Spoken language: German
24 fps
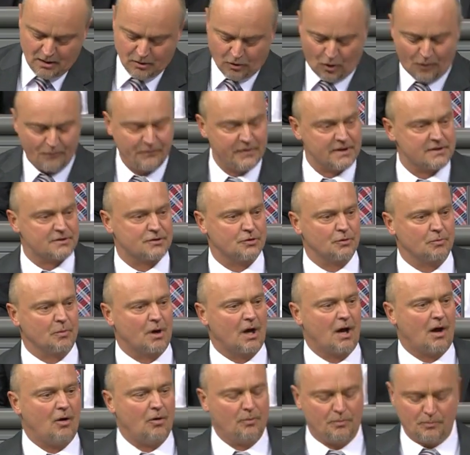Kommen wir zum
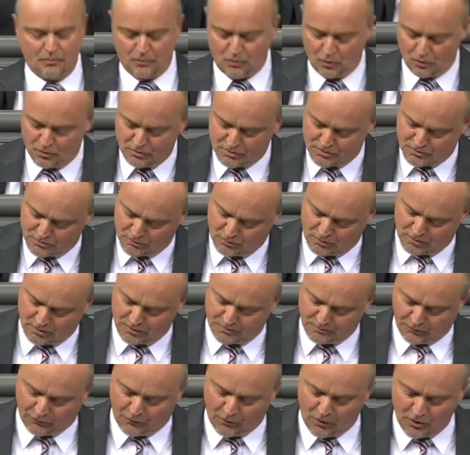Glauben und
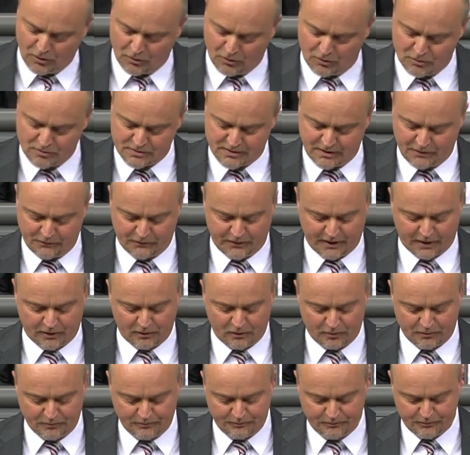zur
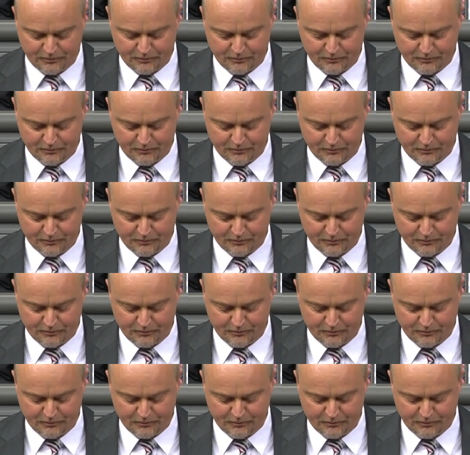Bevölkerungsentwicklung.